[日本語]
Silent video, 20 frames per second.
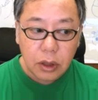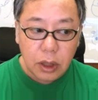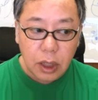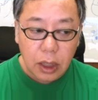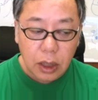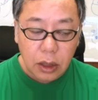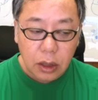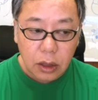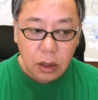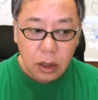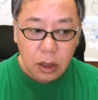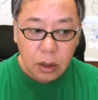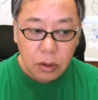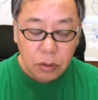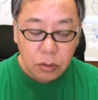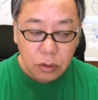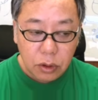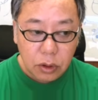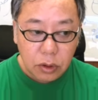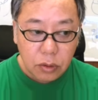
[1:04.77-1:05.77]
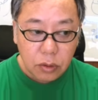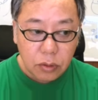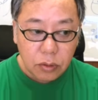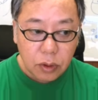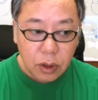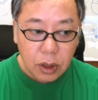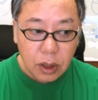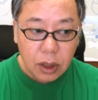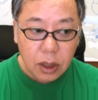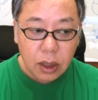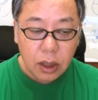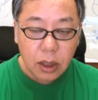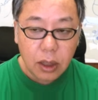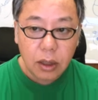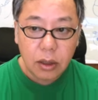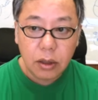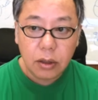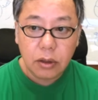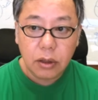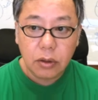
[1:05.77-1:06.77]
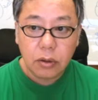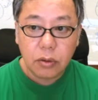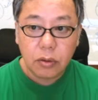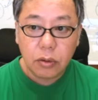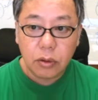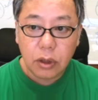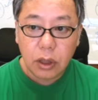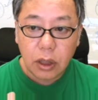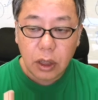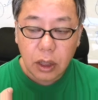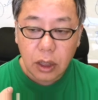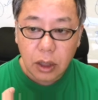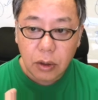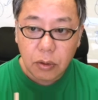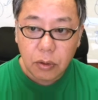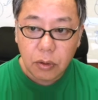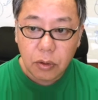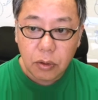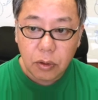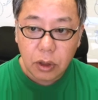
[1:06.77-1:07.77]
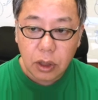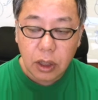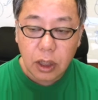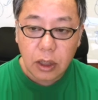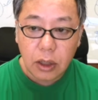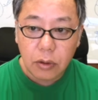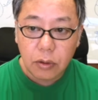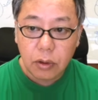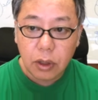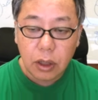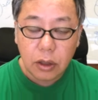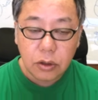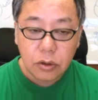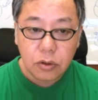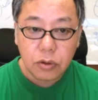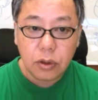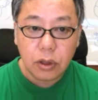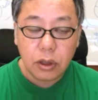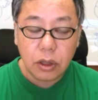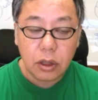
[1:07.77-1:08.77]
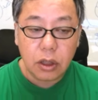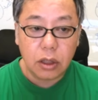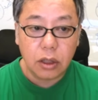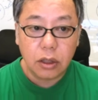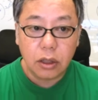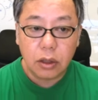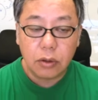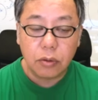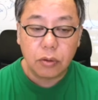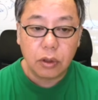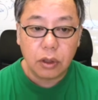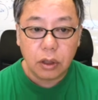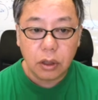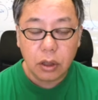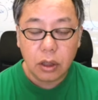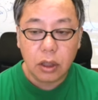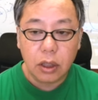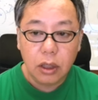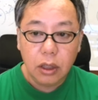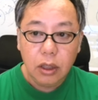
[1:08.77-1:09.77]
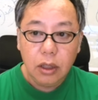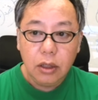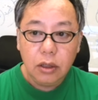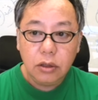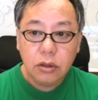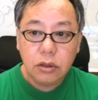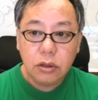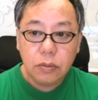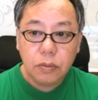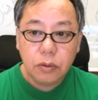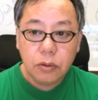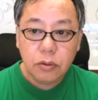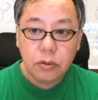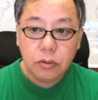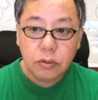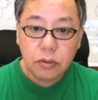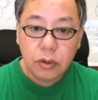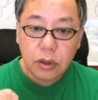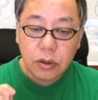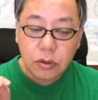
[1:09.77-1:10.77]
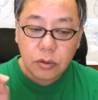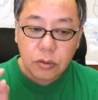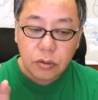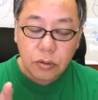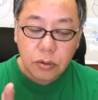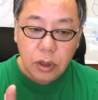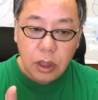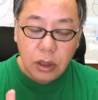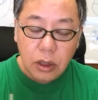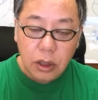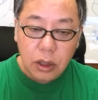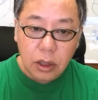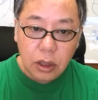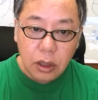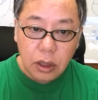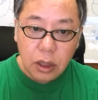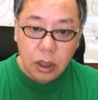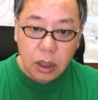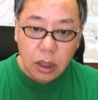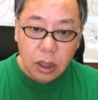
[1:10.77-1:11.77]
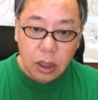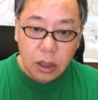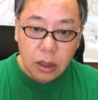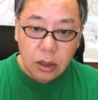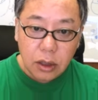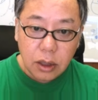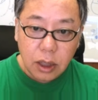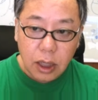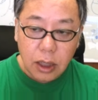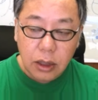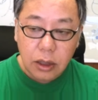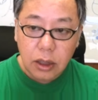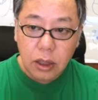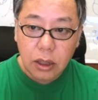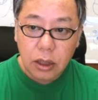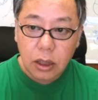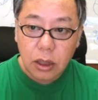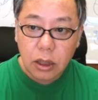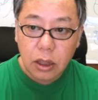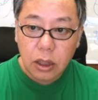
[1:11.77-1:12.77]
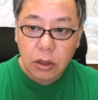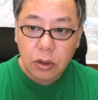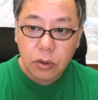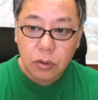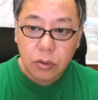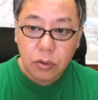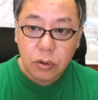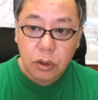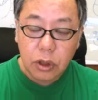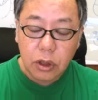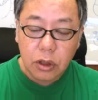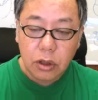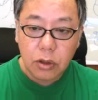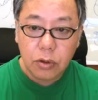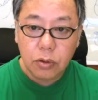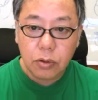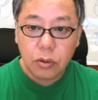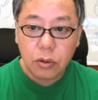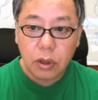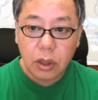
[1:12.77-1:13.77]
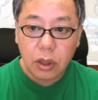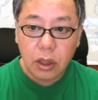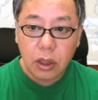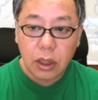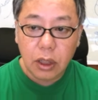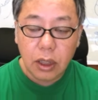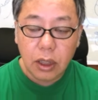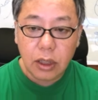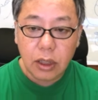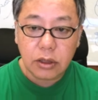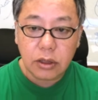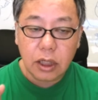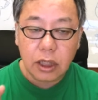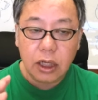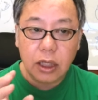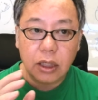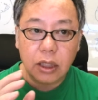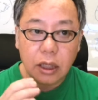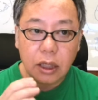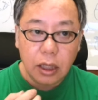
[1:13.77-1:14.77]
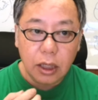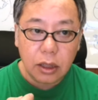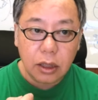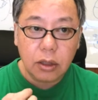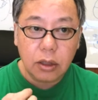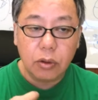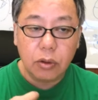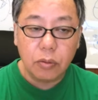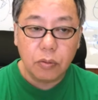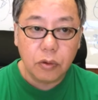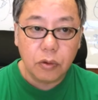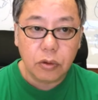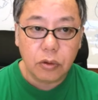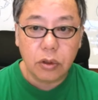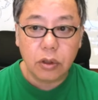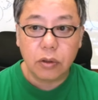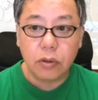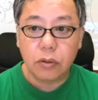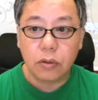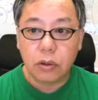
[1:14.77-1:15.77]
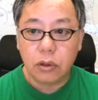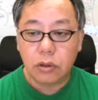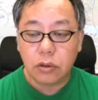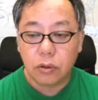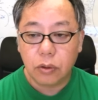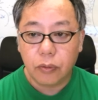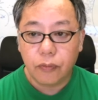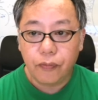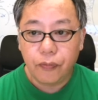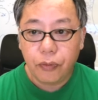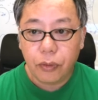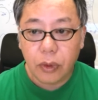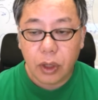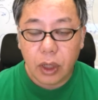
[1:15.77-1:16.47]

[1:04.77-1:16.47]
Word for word: あ、大抵の人は、何かこう、怒りの感情が出てきたときに、自分はその何か外的な要因によって怒らされたって思ってるんですよ。